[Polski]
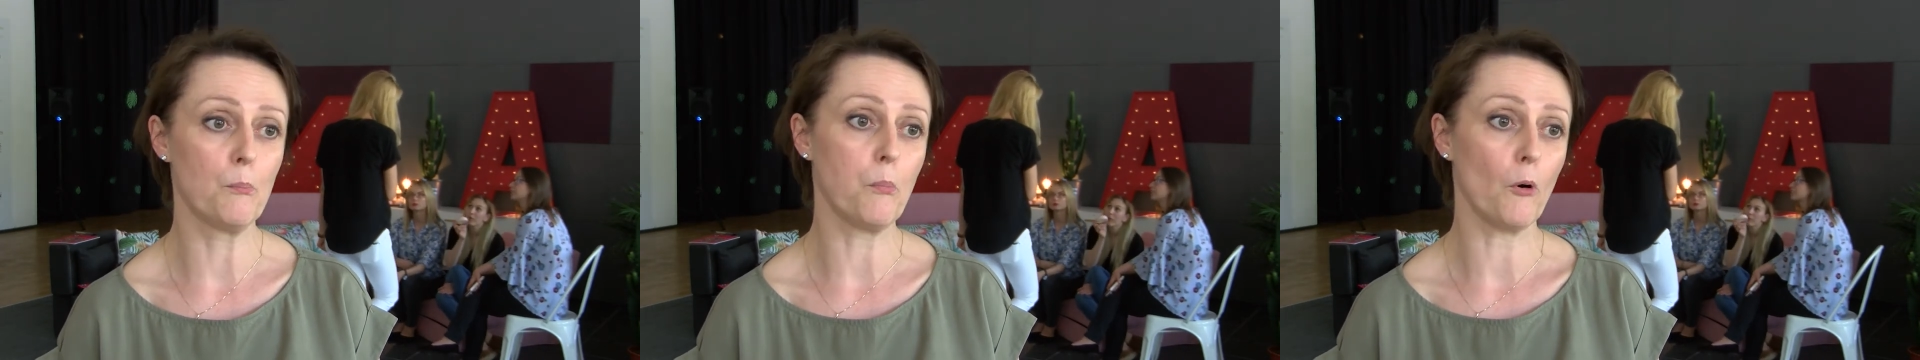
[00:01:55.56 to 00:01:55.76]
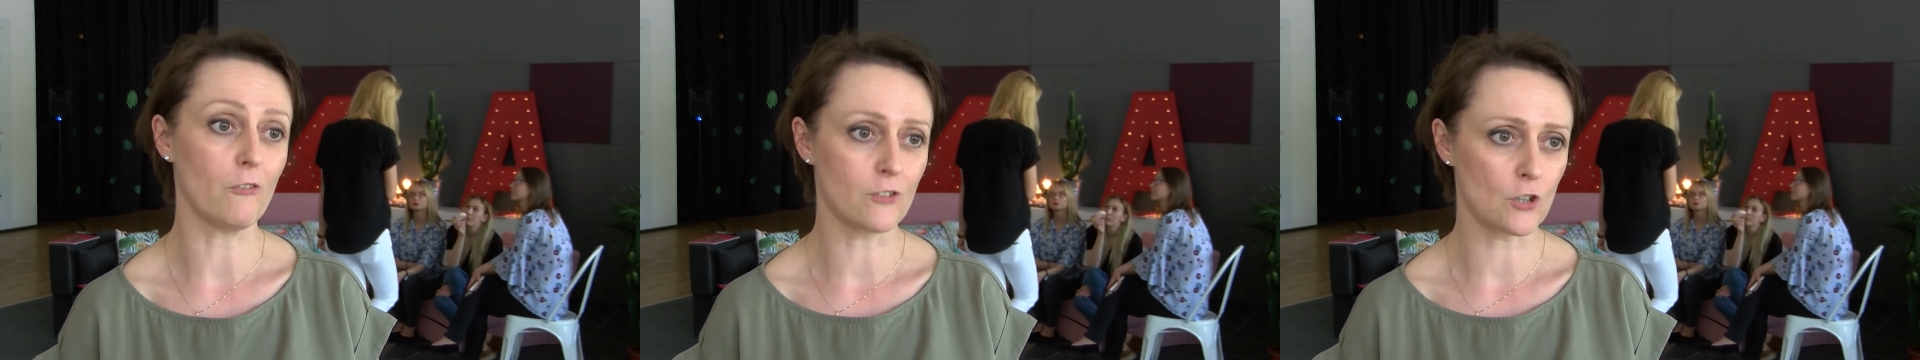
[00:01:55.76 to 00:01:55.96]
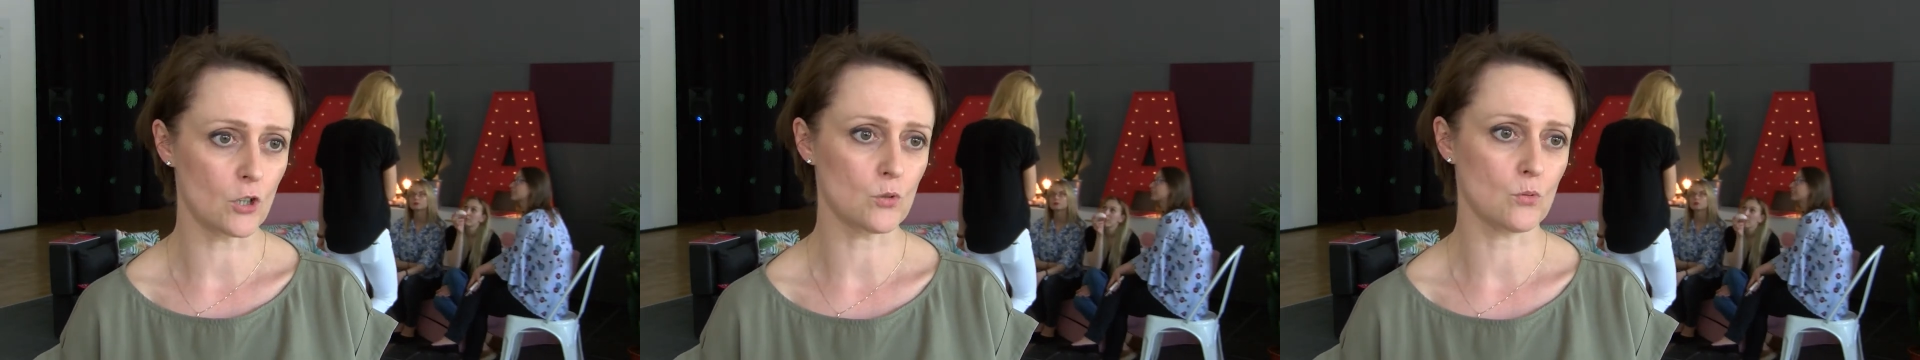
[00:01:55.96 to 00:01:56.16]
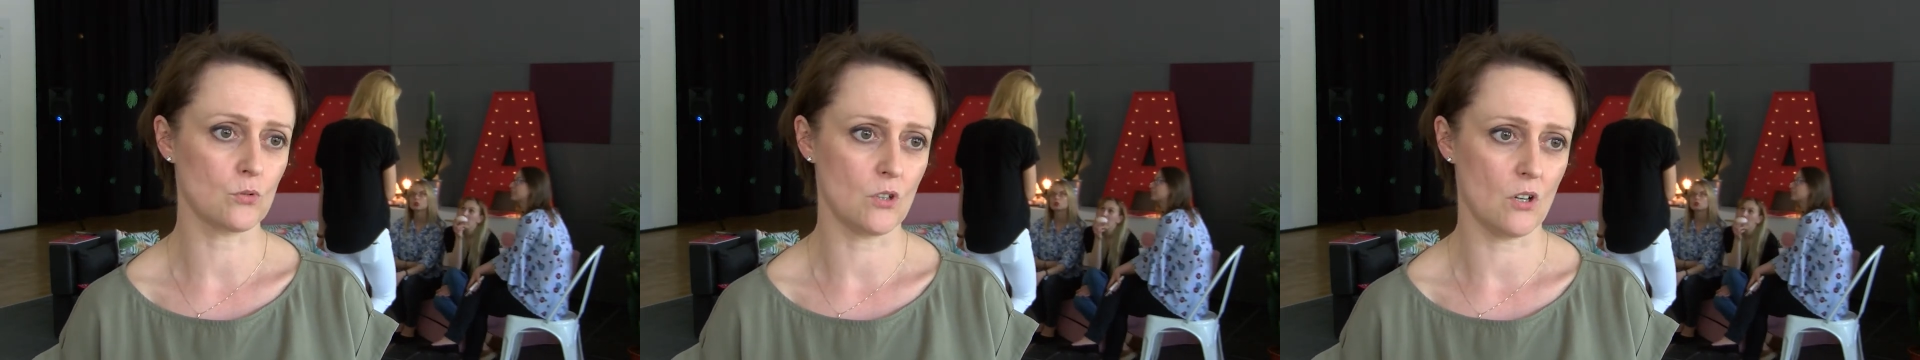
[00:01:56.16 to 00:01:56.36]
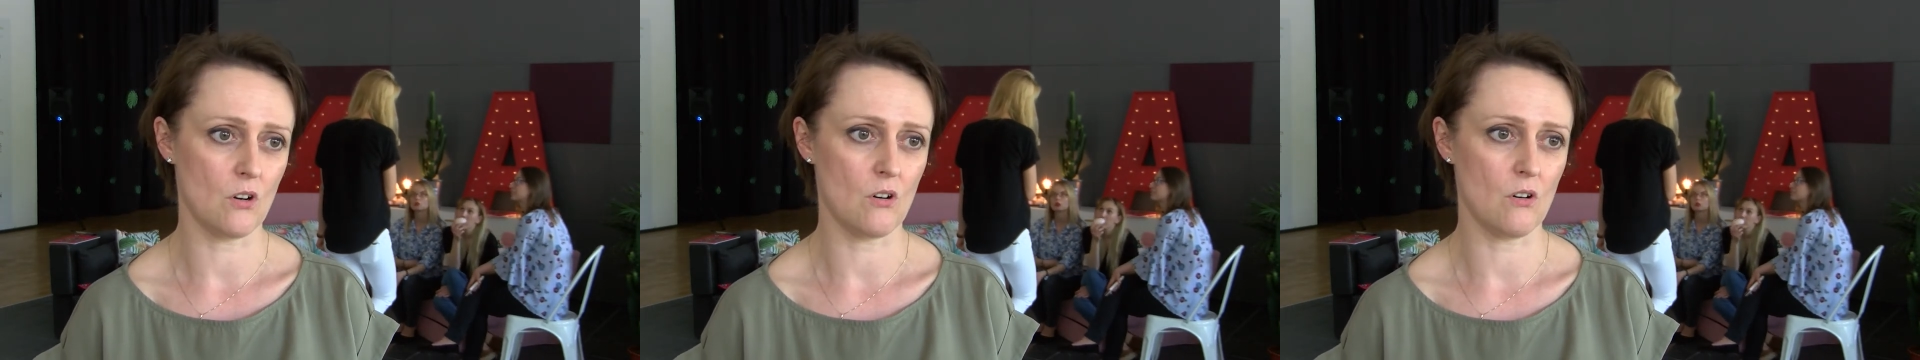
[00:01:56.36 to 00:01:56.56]
powrotu
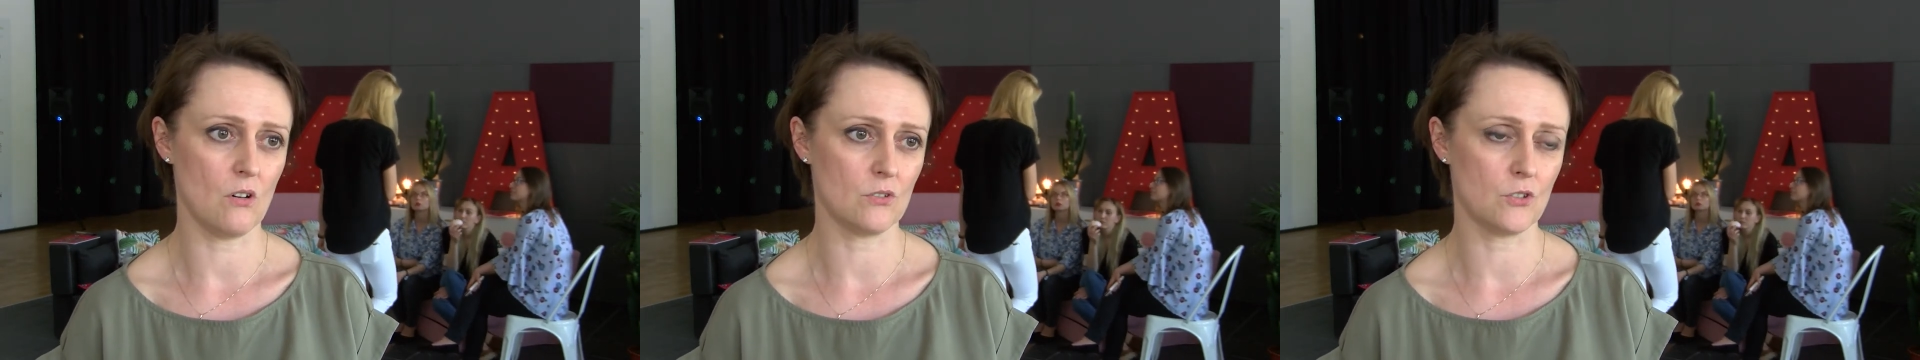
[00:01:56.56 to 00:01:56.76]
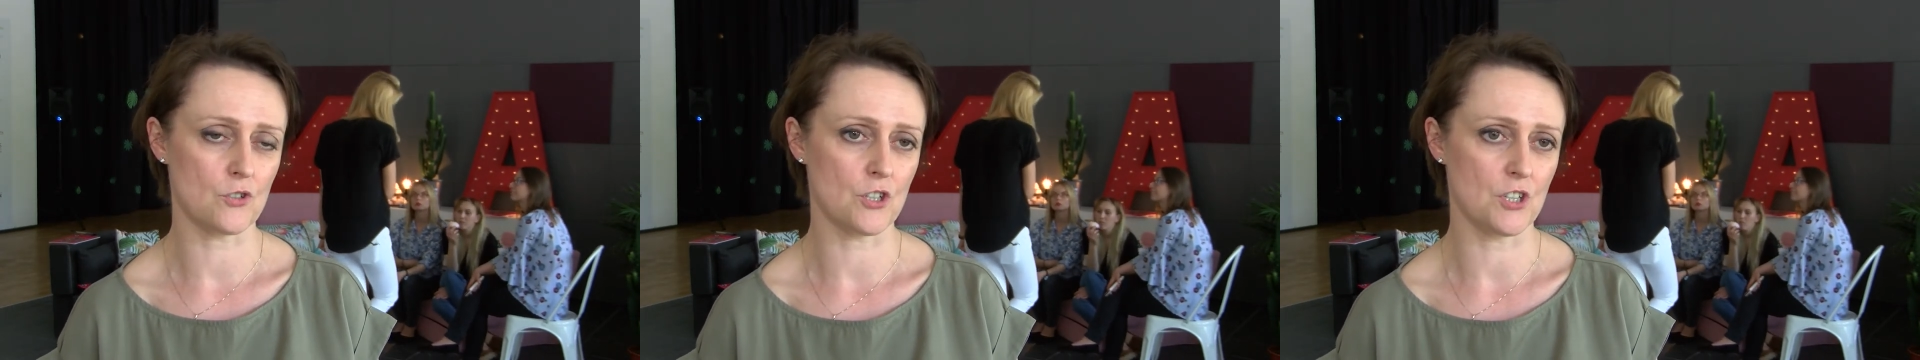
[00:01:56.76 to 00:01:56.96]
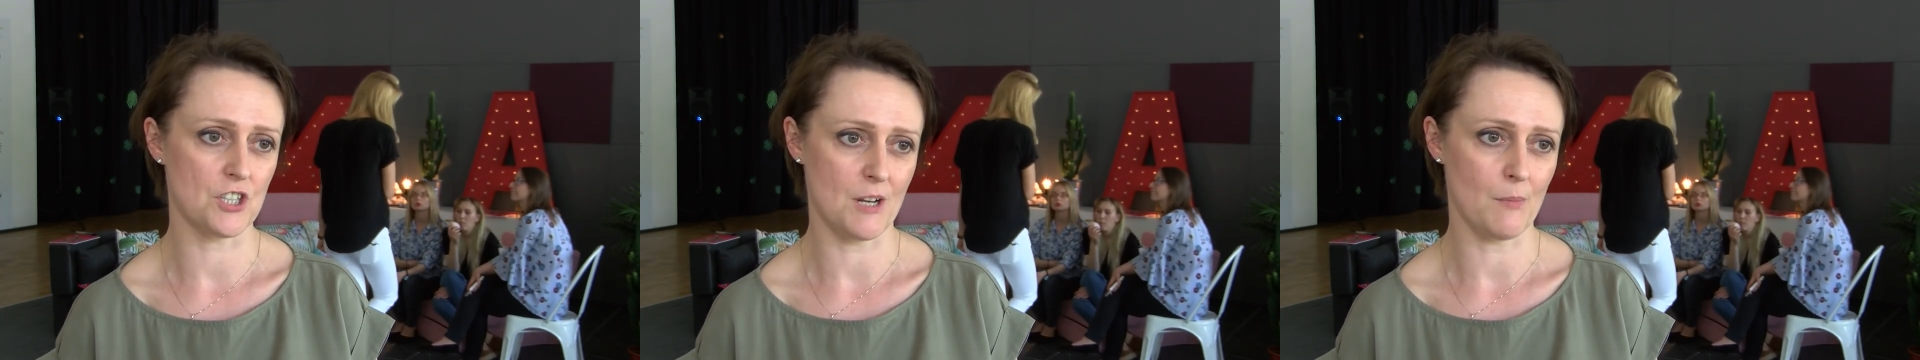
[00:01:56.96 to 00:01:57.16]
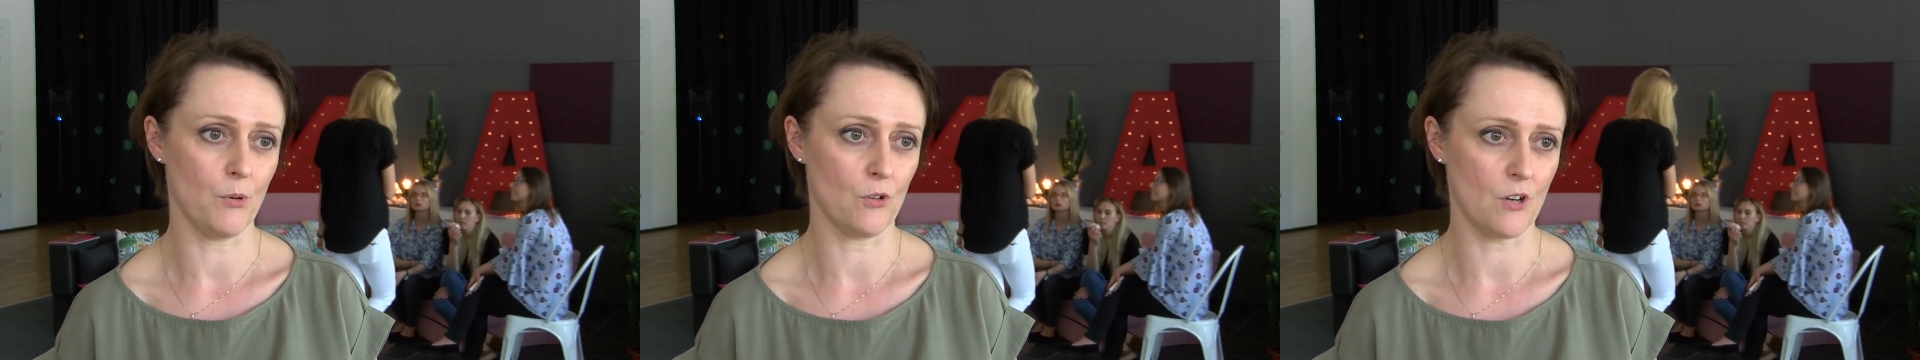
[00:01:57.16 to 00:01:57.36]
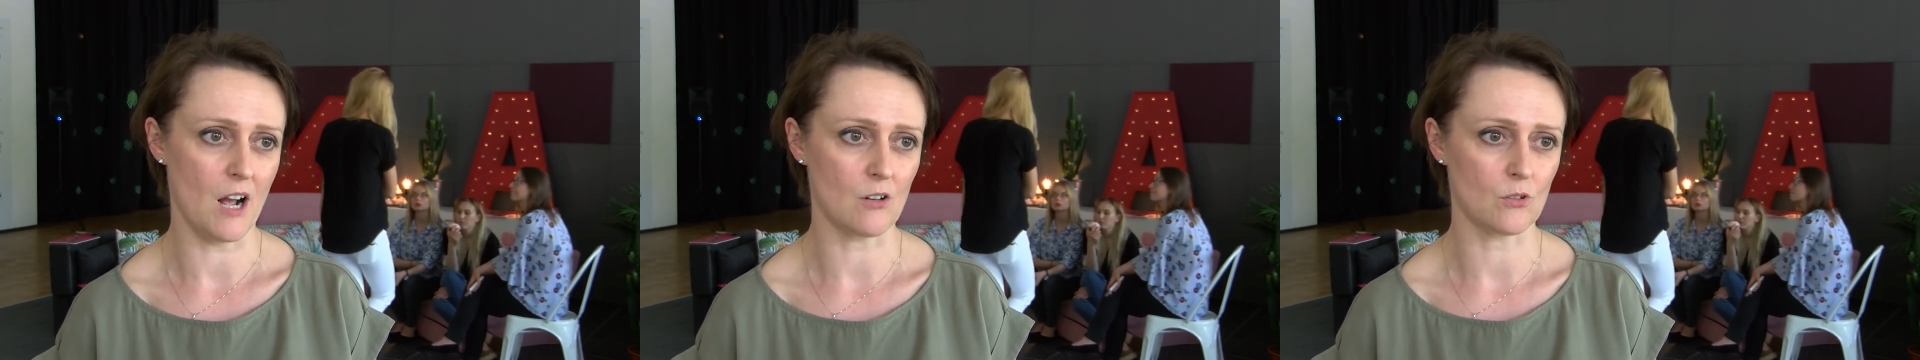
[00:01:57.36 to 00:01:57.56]
do, do życia
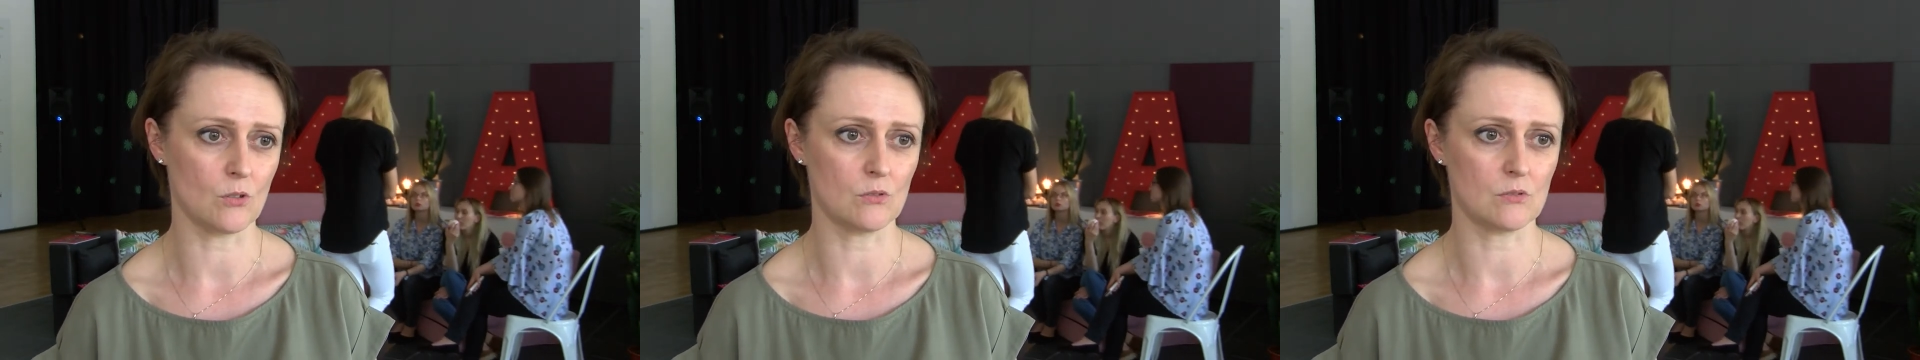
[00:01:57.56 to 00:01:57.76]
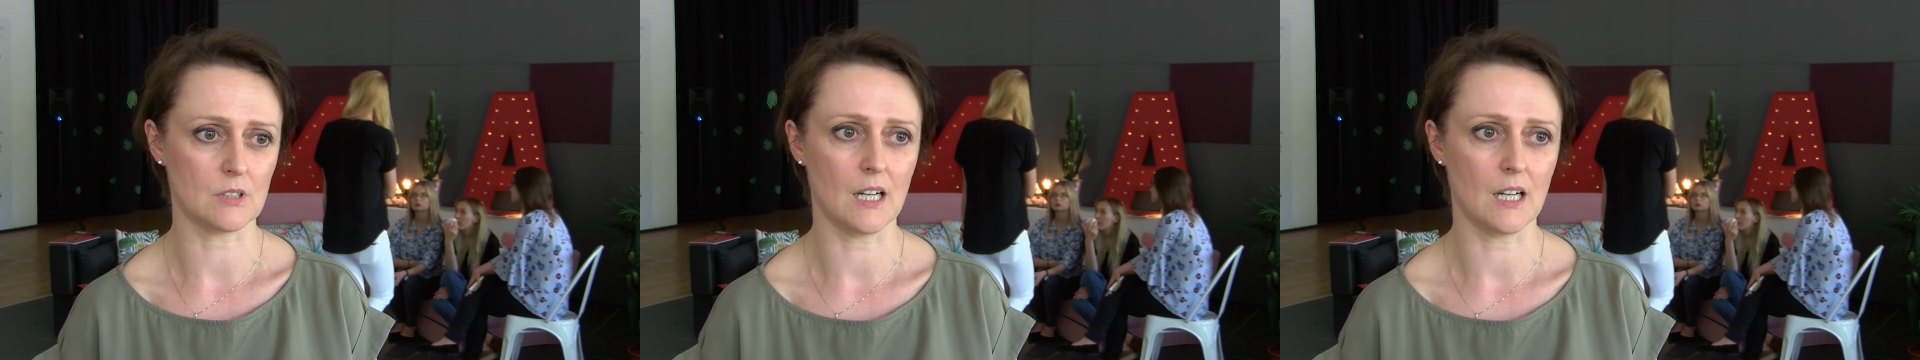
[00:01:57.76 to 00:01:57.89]
po raku.